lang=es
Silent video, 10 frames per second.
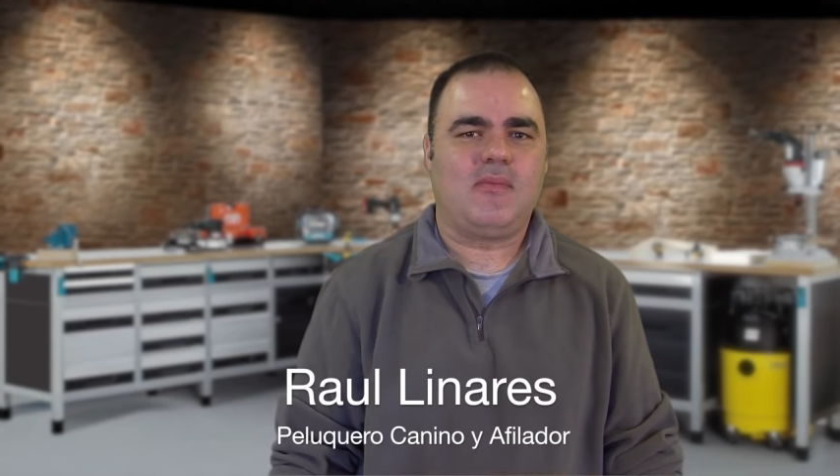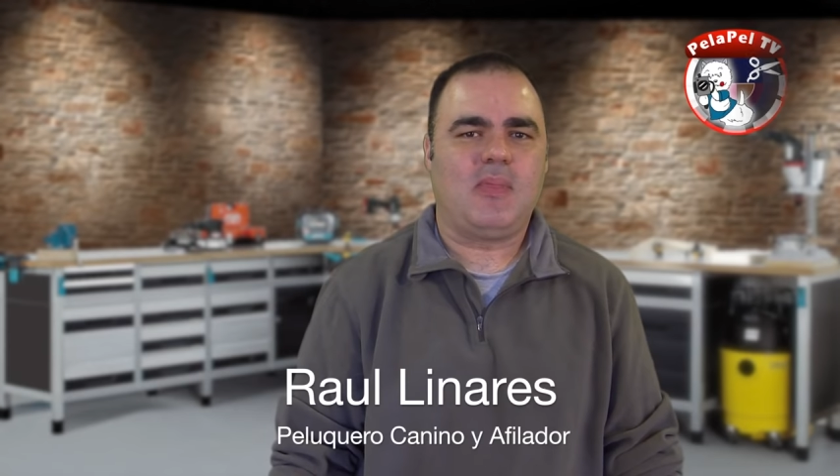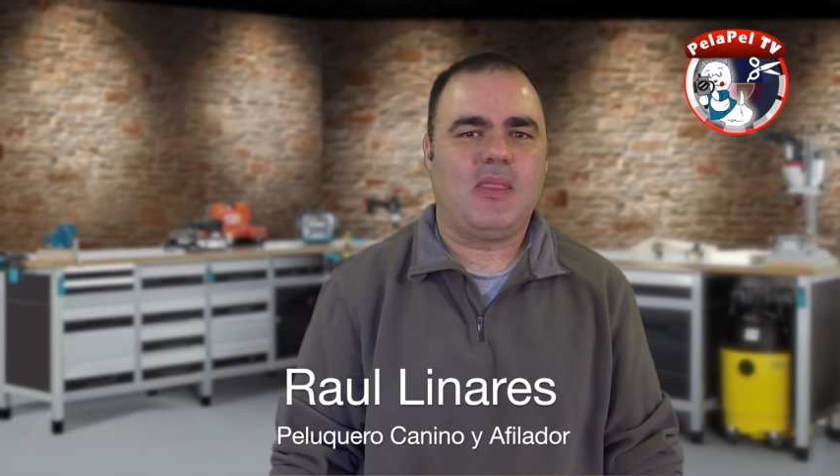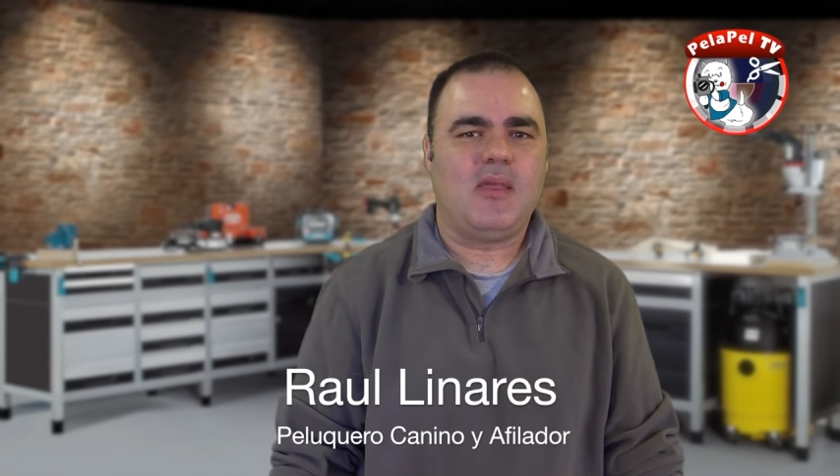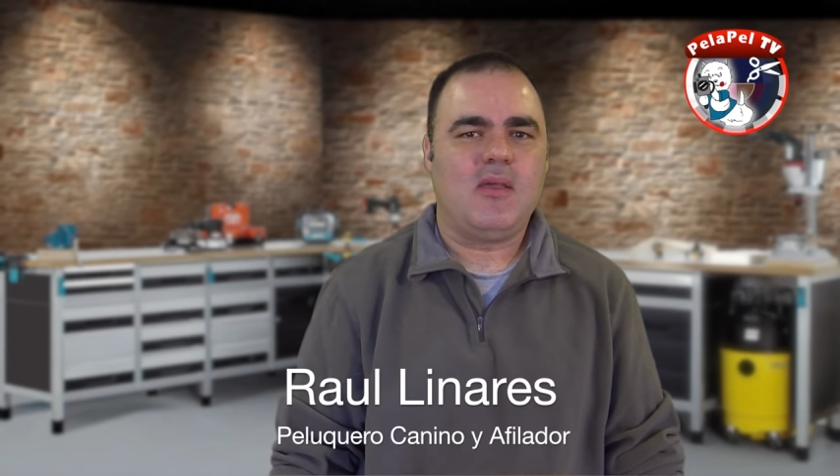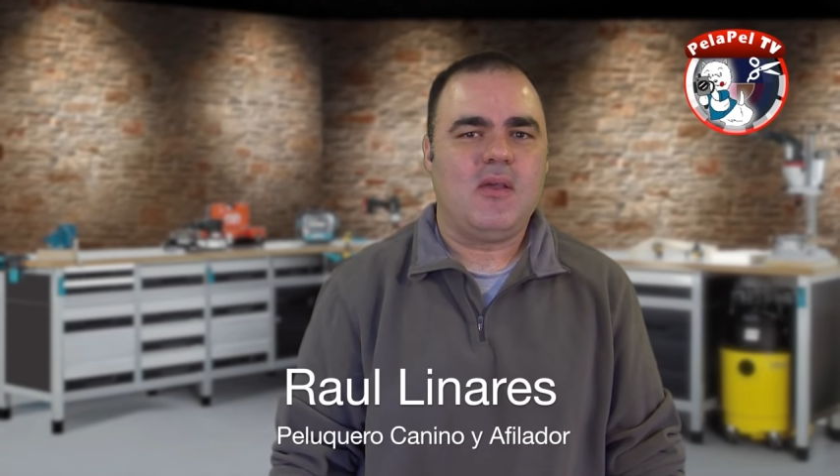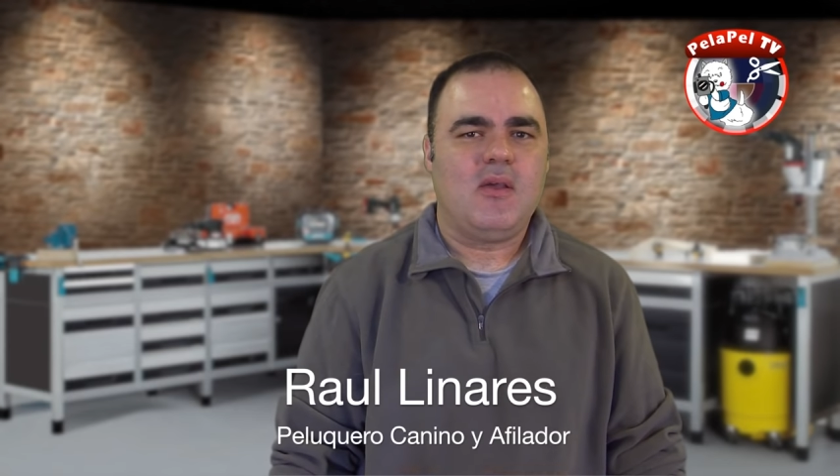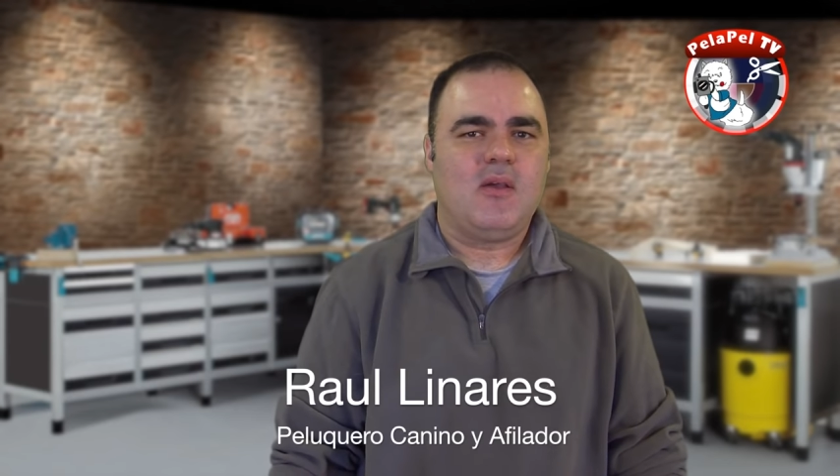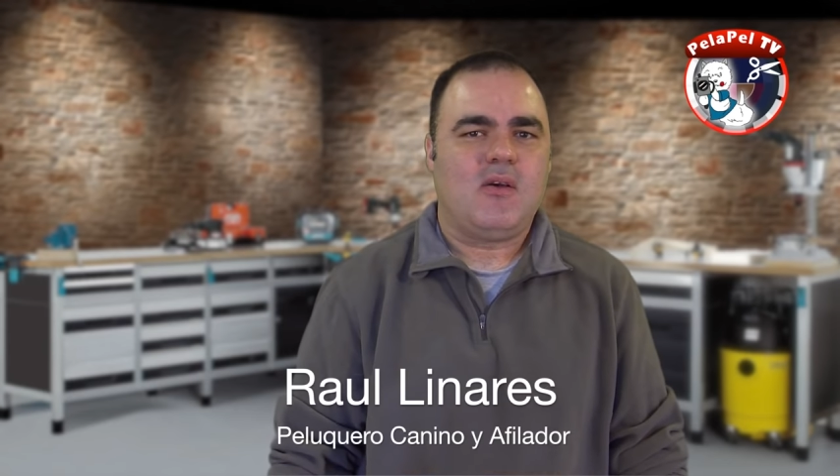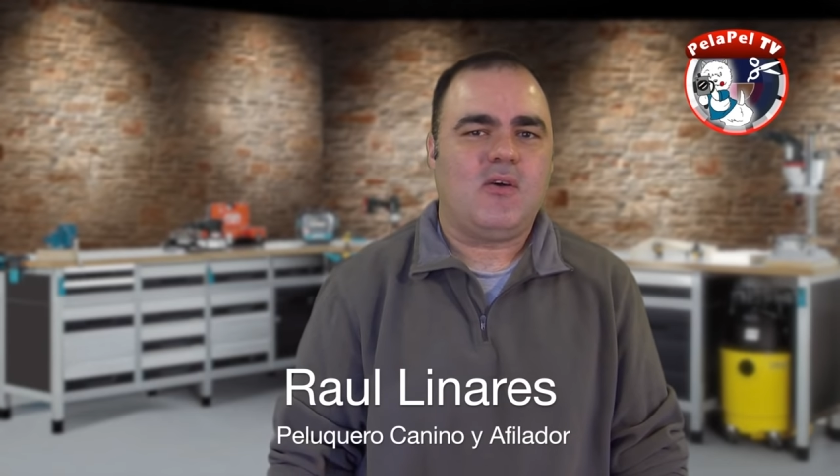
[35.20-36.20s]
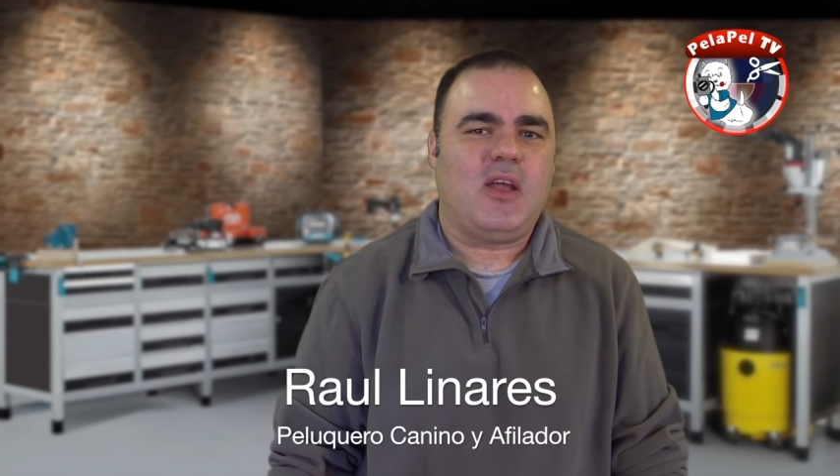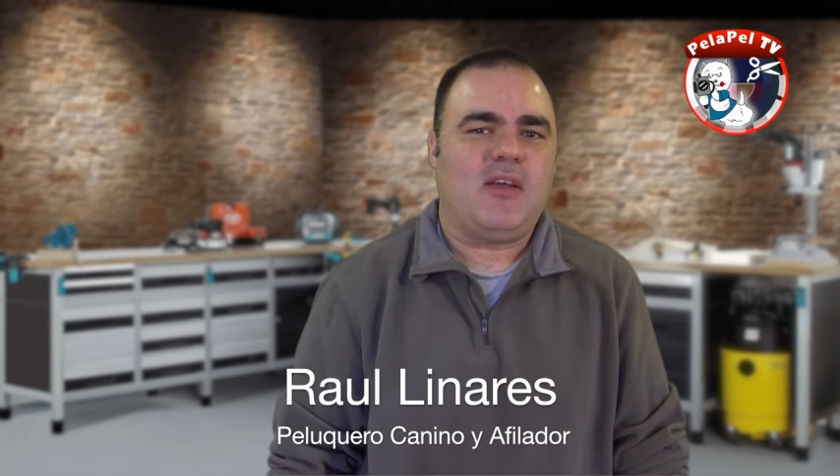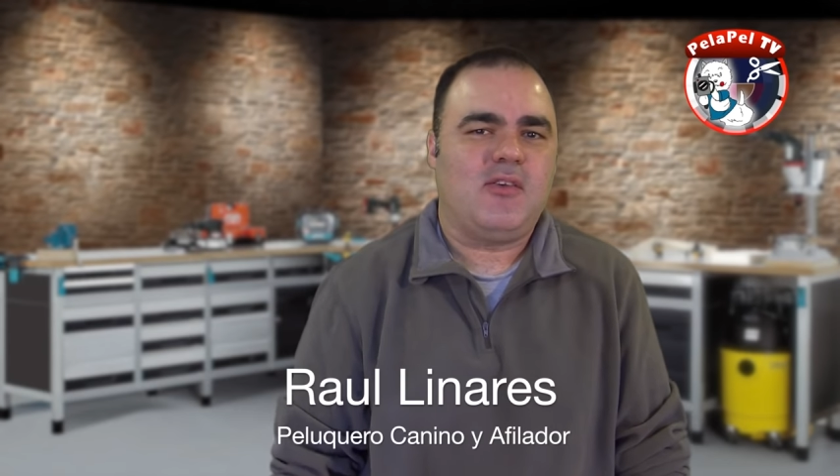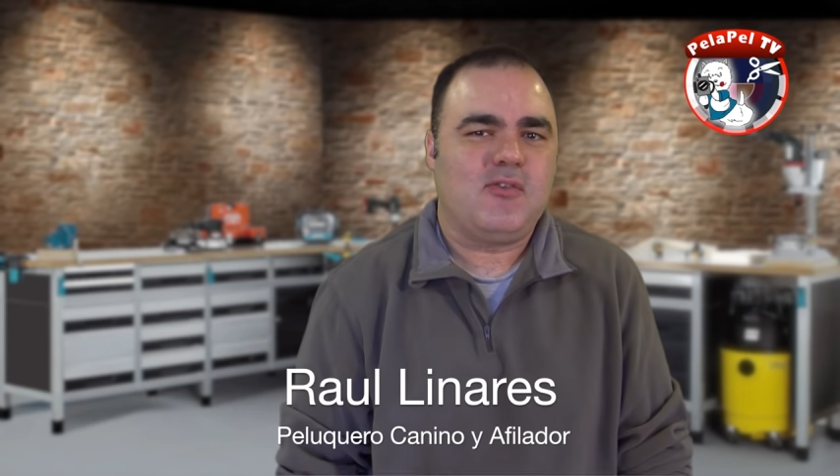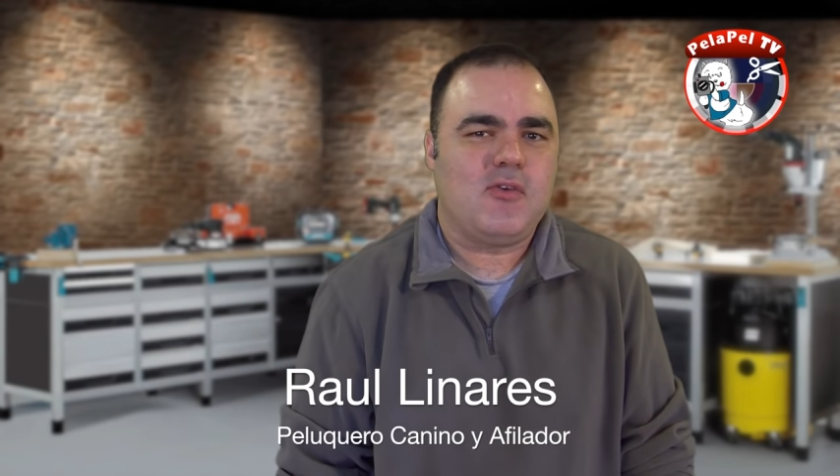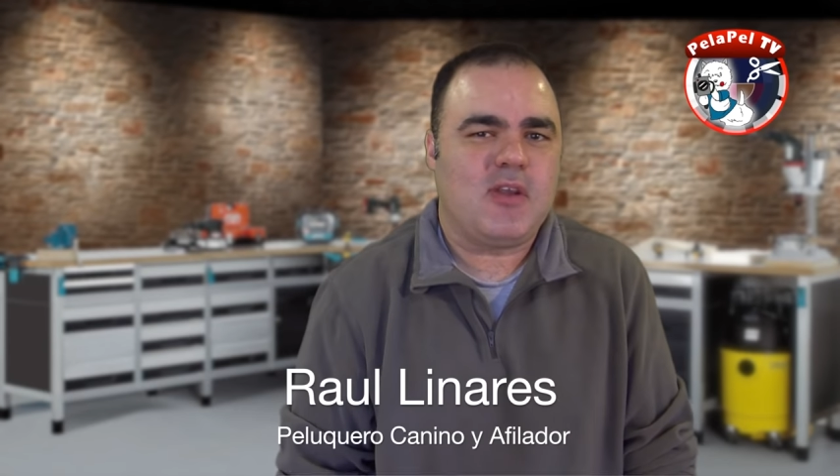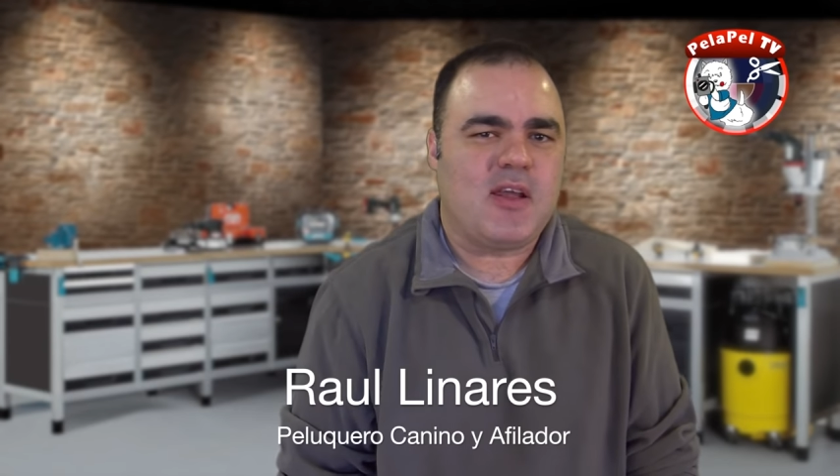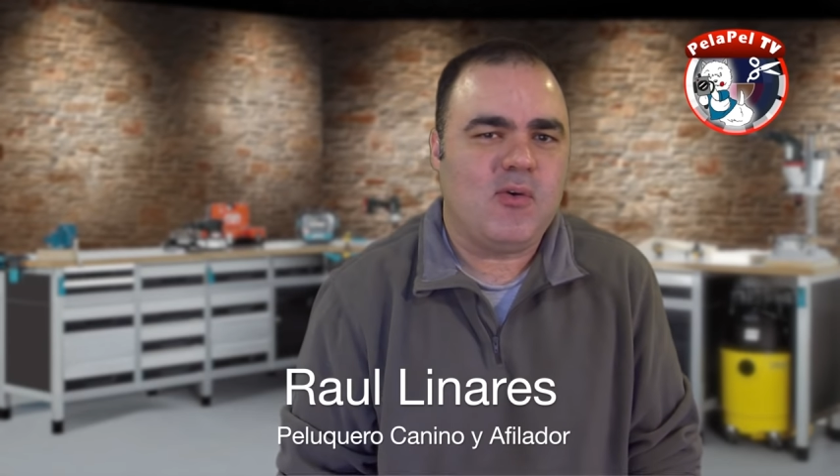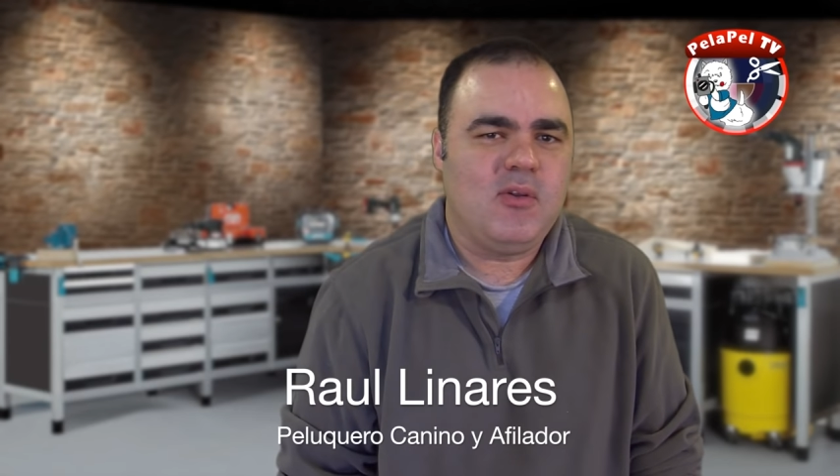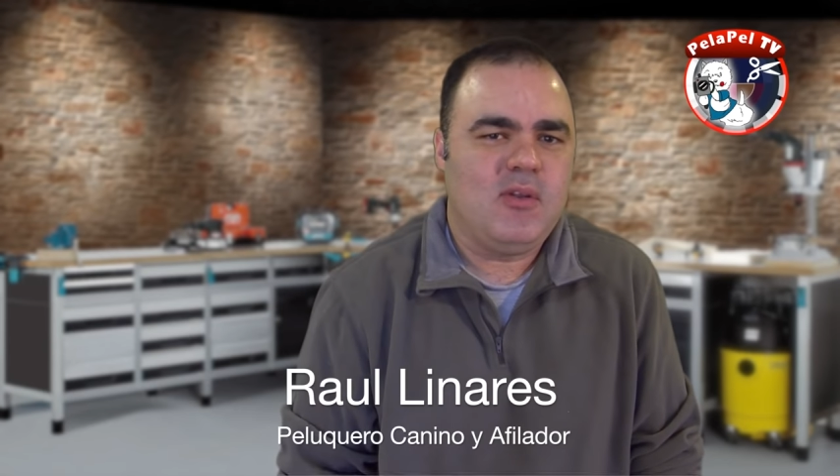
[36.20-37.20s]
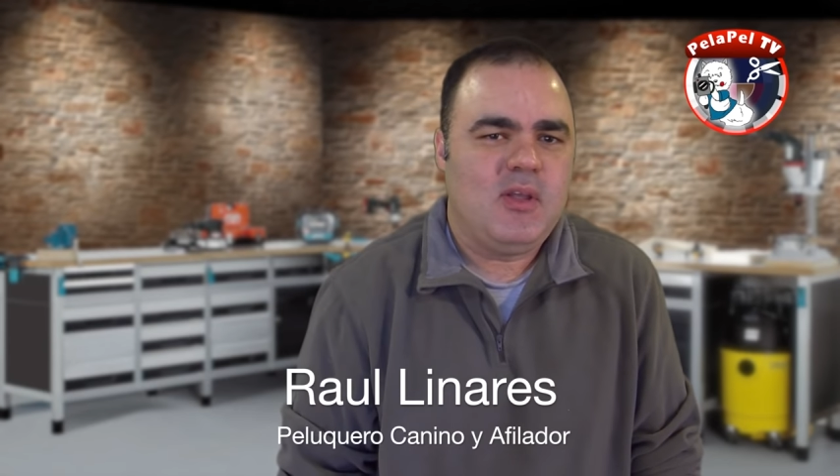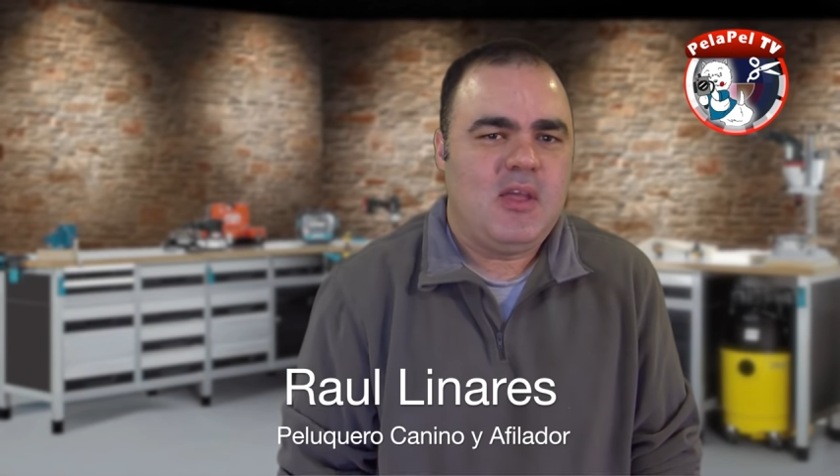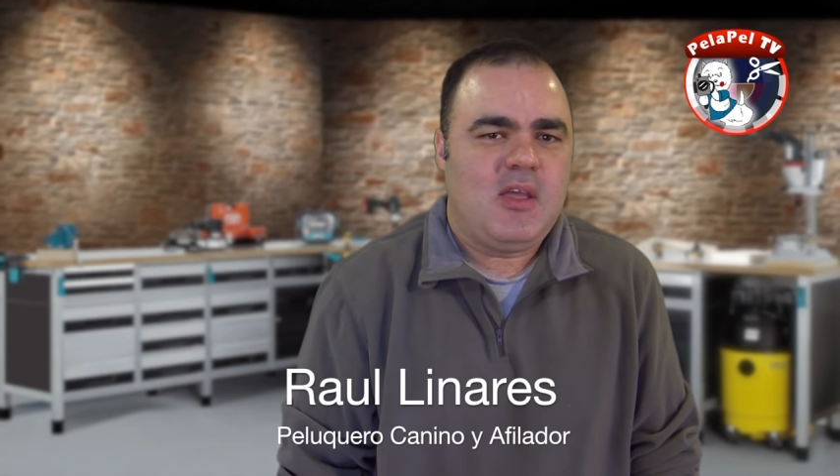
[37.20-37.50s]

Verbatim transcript: Check the mic and make sure it sound right,